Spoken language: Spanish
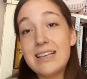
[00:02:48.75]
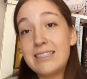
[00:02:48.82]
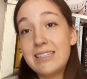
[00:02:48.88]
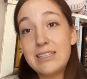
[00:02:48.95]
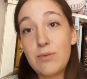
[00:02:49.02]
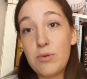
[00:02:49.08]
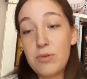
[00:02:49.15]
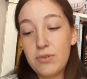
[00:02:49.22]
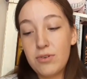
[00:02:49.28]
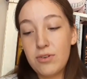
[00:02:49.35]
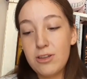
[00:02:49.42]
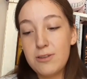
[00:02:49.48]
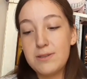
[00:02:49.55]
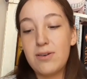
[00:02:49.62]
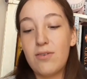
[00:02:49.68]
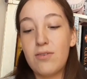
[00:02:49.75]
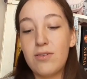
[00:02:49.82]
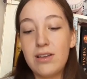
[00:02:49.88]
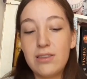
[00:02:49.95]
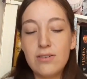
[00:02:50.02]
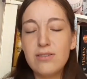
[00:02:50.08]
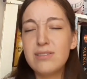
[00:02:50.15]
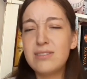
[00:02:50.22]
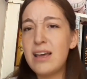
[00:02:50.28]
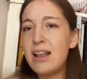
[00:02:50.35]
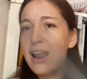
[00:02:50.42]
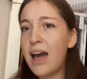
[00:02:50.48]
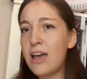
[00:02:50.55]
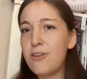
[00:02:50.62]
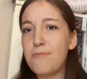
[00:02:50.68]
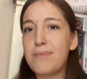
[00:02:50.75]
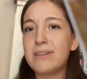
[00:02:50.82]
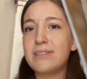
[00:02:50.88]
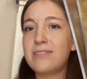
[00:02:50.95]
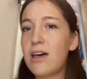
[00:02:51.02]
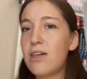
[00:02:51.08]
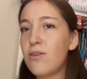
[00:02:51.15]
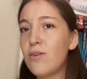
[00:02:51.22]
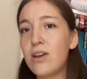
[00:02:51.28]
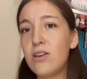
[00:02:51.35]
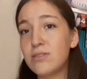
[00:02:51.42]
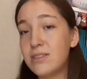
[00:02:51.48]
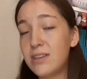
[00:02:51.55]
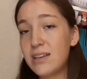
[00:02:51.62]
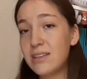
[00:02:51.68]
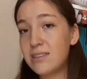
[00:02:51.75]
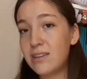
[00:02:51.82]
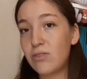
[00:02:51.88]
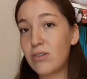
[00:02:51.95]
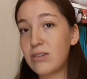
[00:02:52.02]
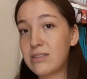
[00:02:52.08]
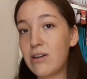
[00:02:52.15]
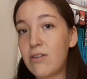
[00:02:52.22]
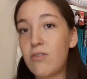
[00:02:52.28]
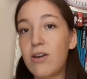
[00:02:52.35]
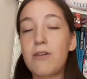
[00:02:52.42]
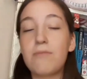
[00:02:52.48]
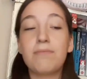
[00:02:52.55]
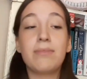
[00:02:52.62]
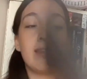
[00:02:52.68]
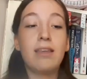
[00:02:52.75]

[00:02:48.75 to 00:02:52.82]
este se volvió uno de mis favoritos del año pasado y lo sigue siendo hasta ahora.